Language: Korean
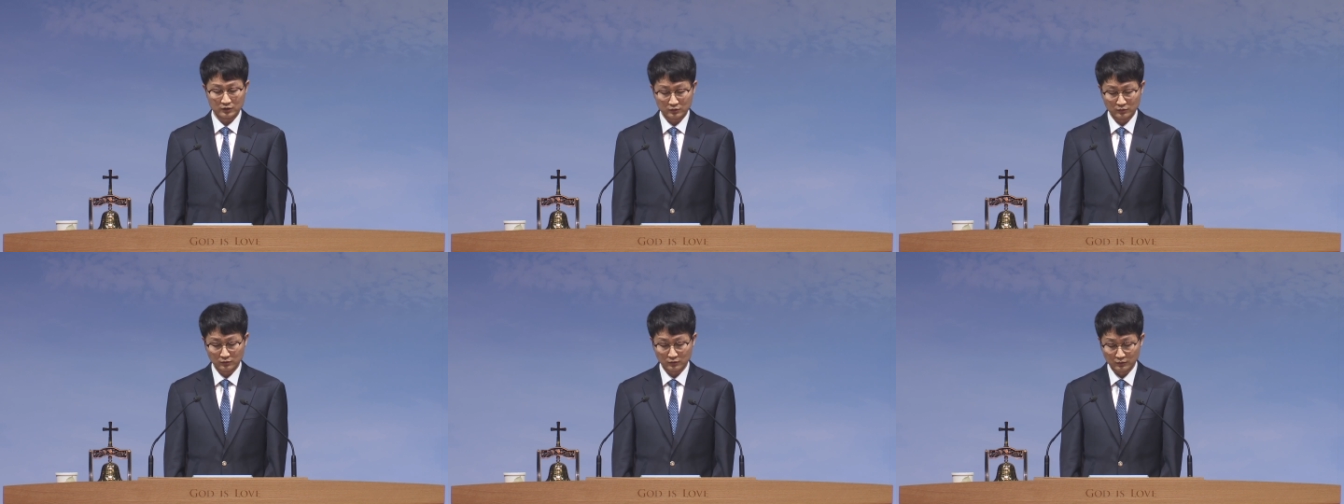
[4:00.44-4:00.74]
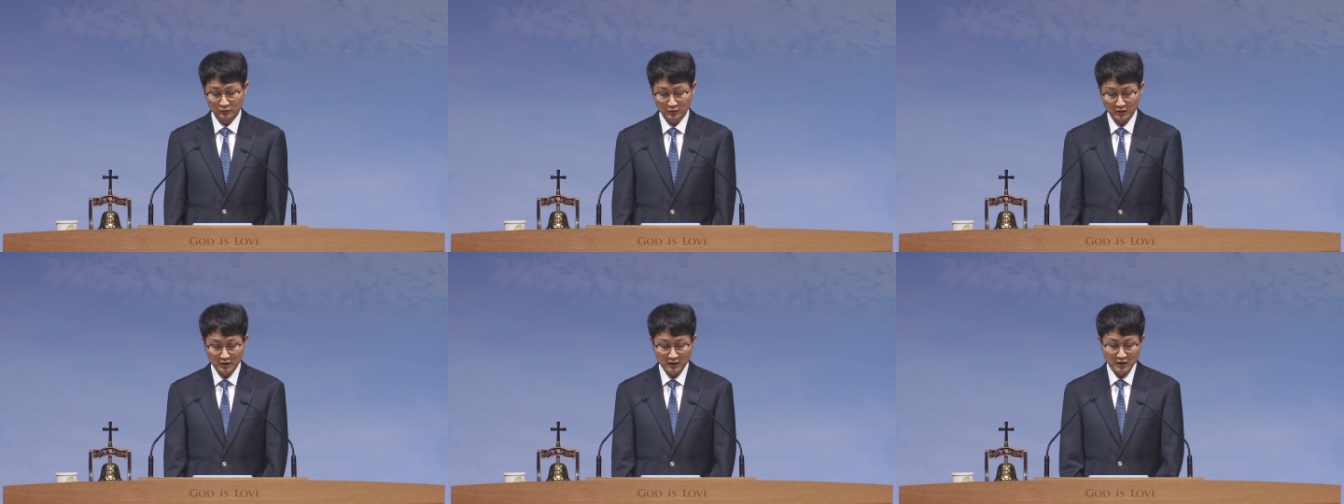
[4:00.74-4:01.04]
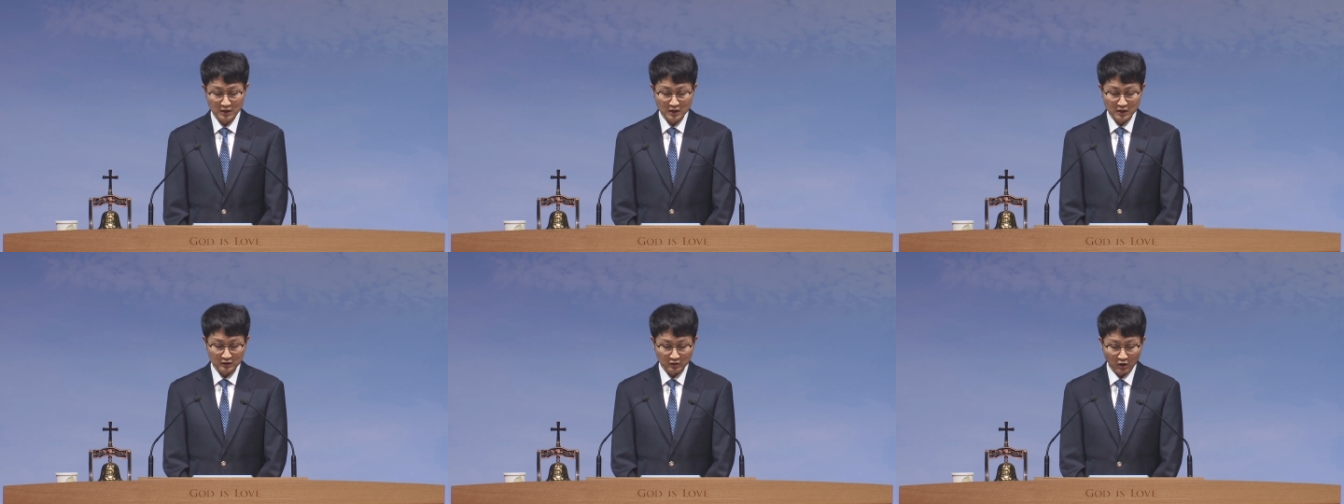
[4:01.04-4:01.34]
있고
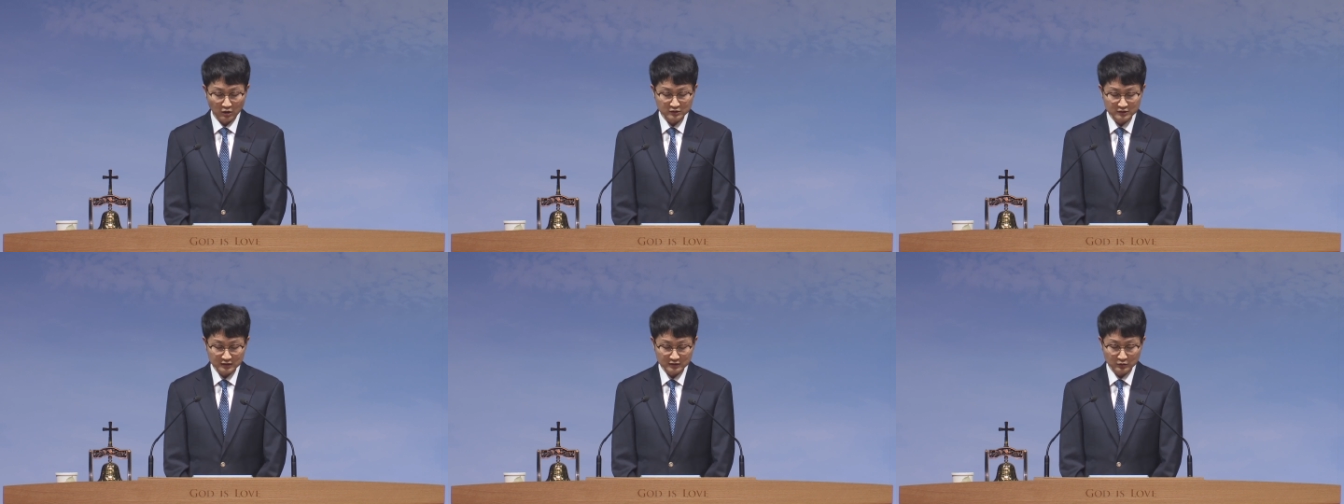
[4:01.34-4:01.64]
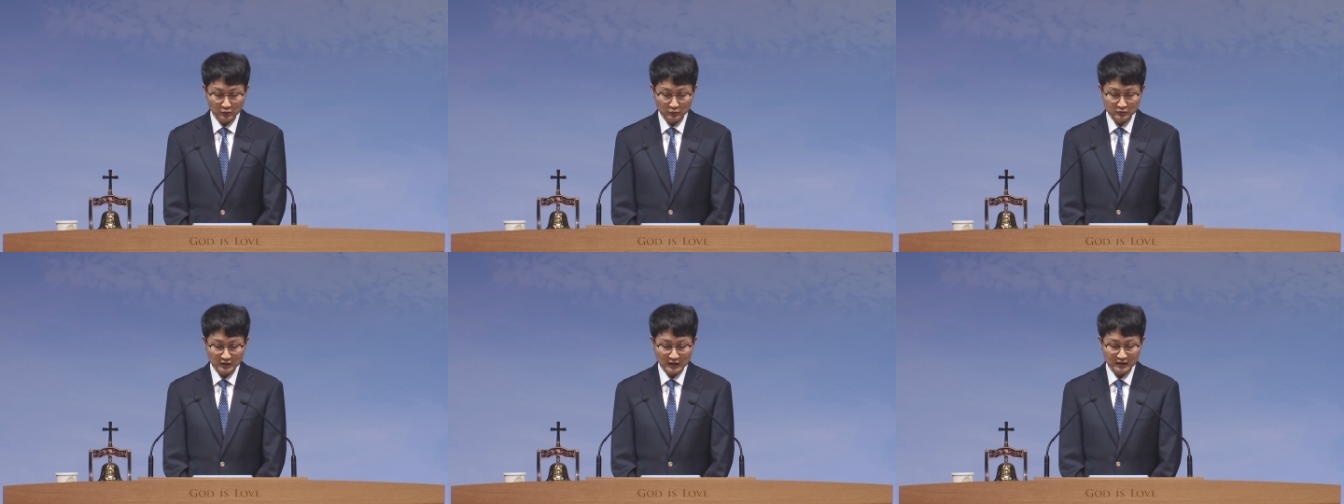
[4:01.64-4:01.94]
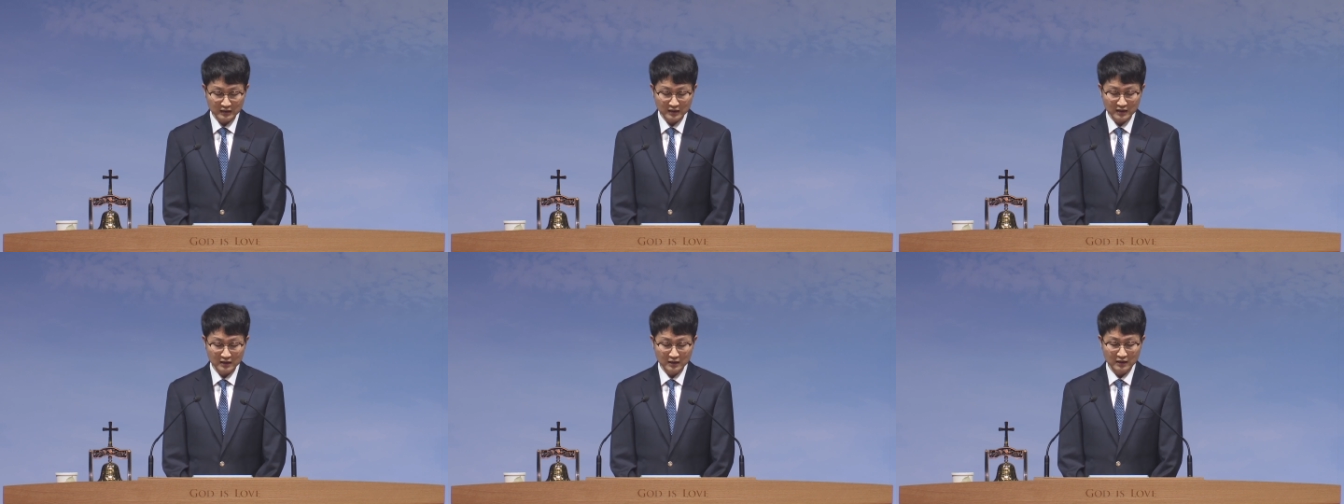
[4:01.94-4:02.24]
거짓
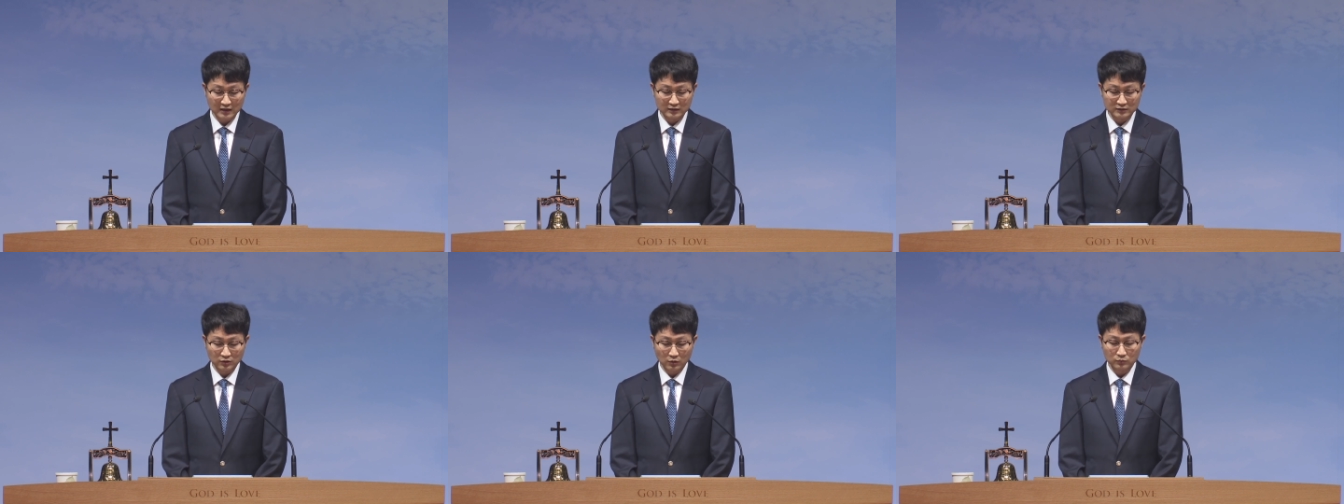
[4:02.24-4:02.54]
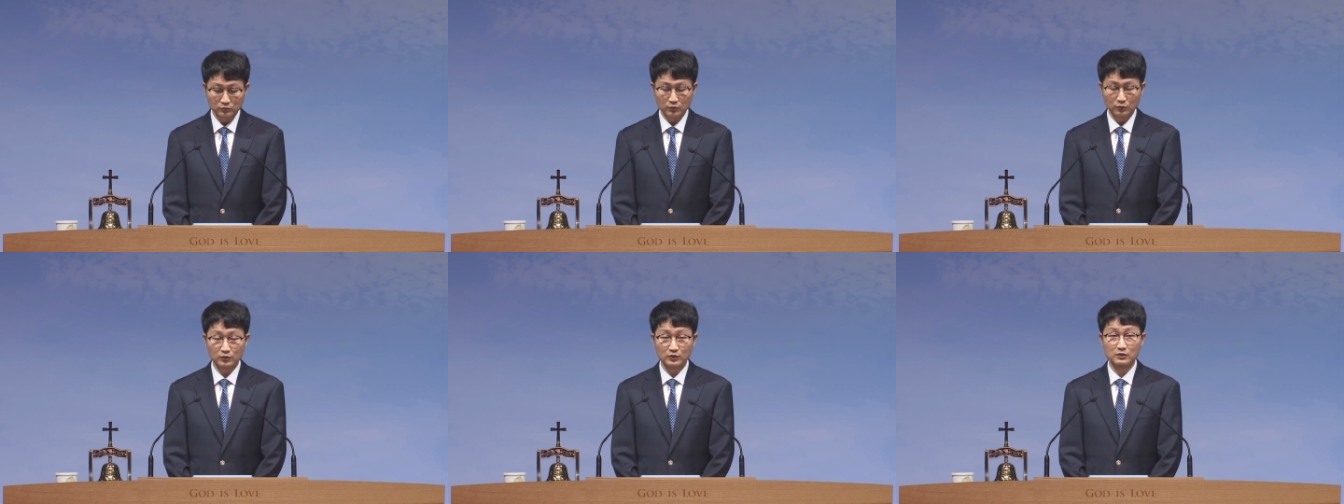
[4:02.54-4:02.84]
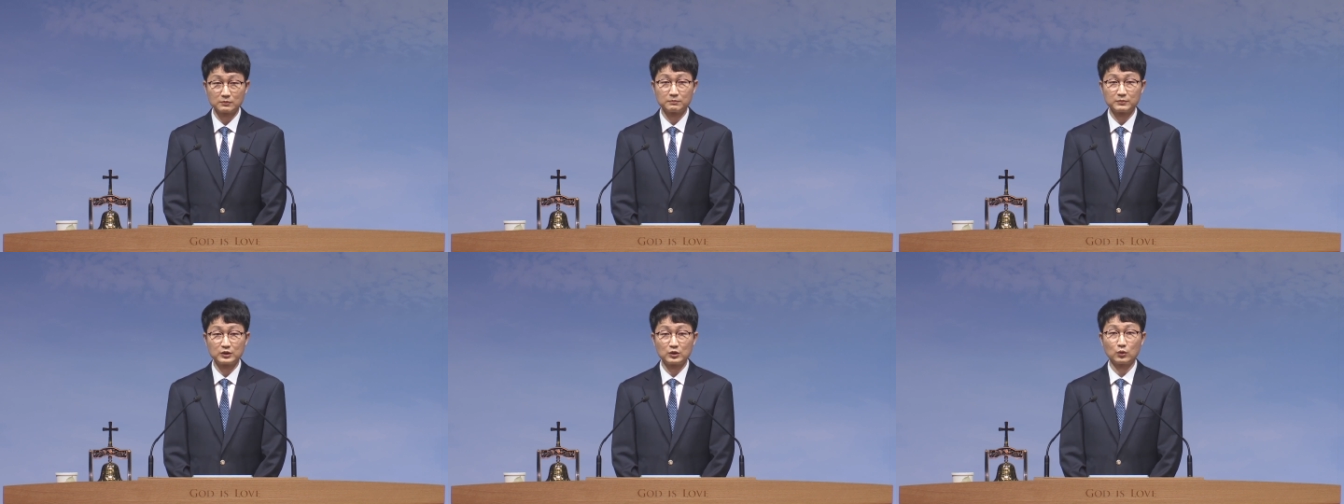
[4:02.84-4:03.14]
교사가
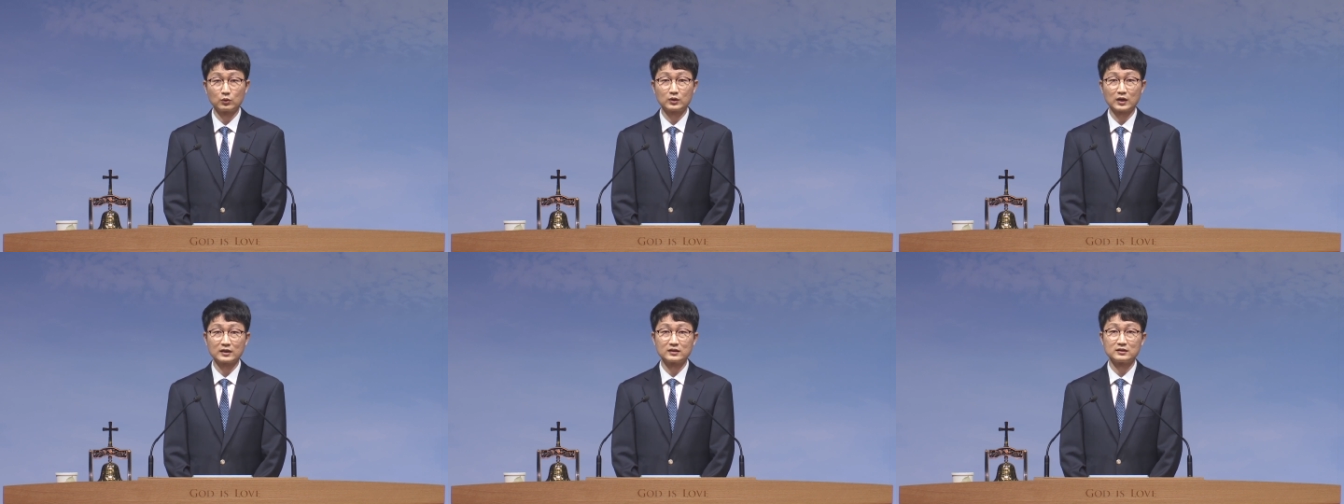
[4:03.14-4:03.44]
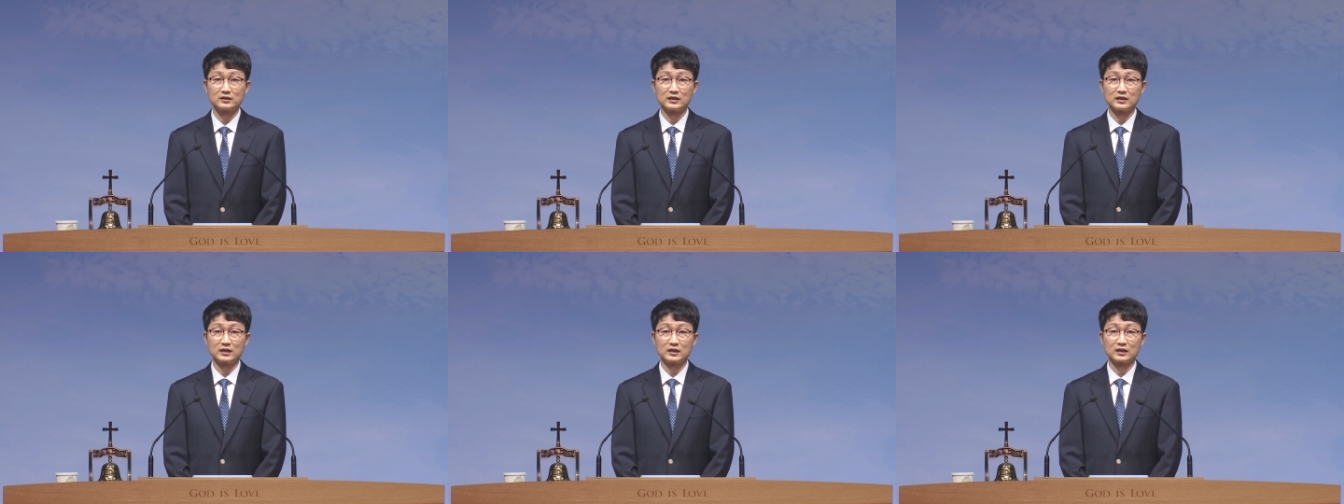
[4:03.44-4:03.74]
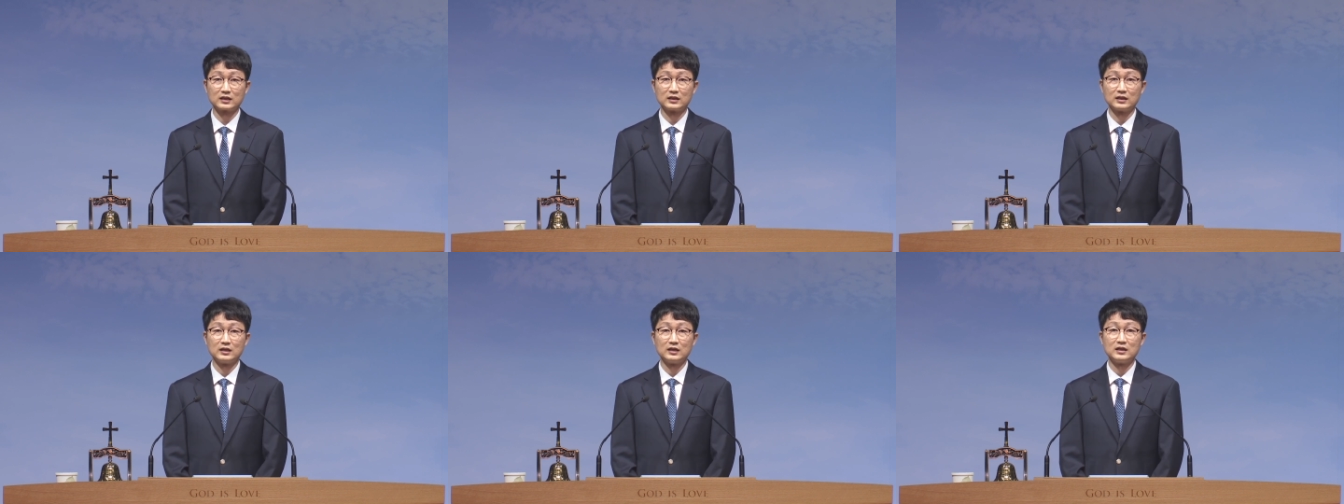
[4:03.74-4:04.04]
성도를 미혹하는
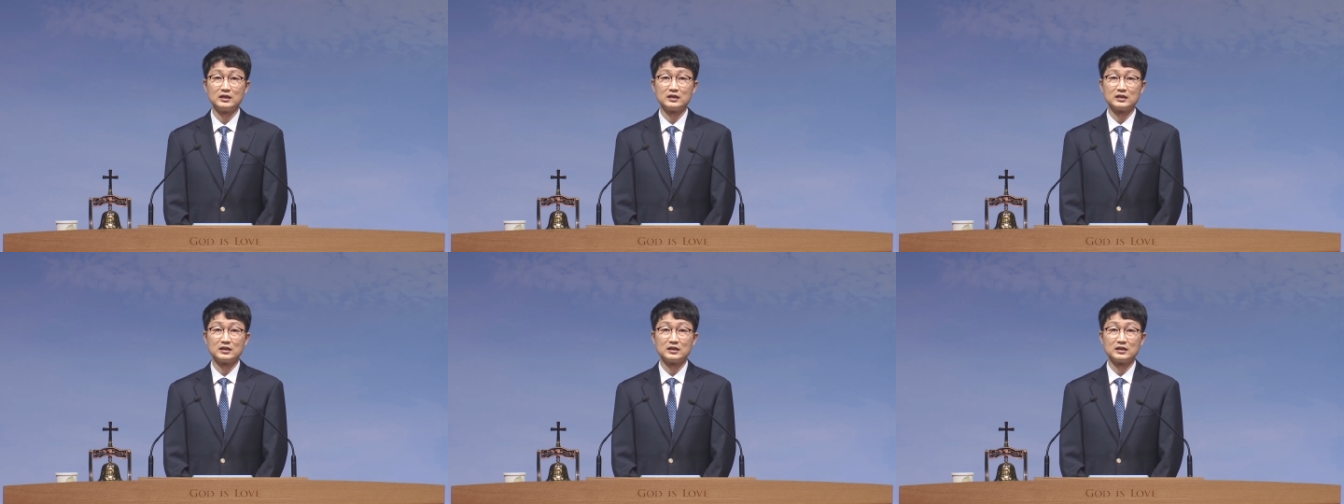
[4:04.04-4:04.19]
일이